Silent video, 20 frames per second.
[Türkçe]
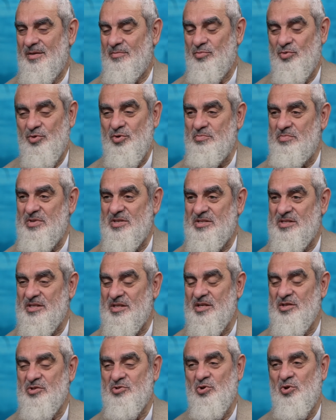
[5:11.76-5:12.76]
Bunun bir
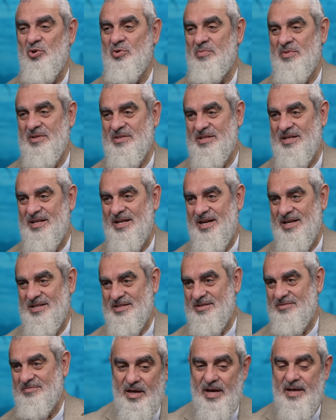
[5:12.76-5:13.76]
sırası olması
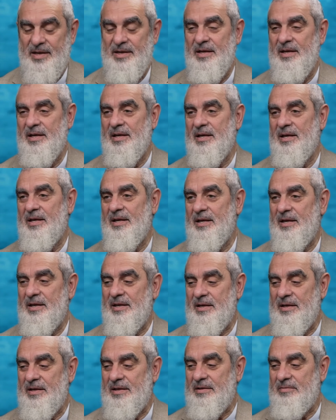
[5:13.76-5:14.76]
lazım. Yani
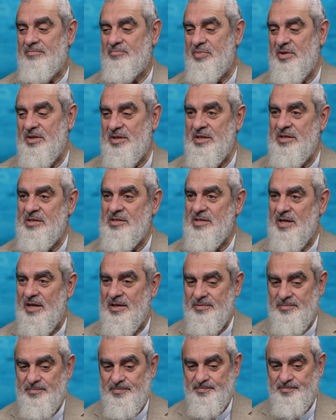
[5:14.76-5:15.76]
bir
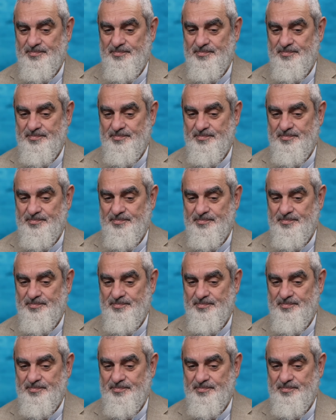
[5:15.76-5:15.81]
insan